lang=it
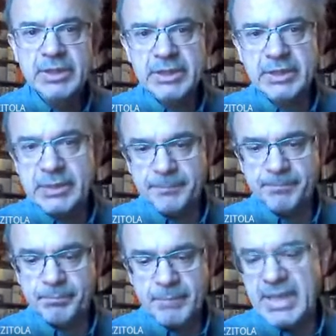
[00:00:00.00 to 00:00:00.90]
eh,
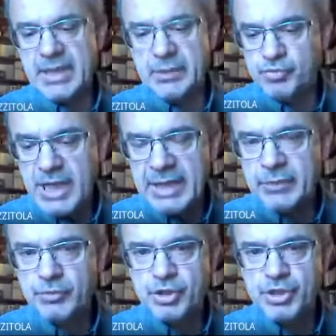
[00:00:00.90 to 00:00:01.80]
beh,
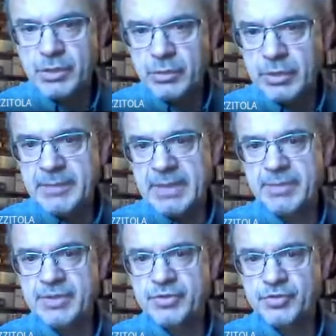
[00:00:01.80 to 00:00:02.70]
Luciano, Cicerone,
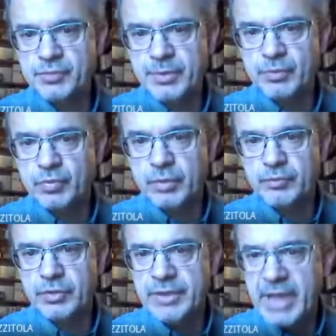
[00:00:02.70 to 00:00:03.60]
ma penso
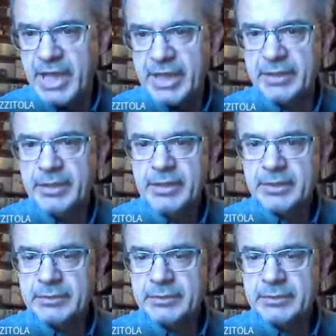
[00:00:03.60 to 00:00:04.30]
soprattutto a Voltaire,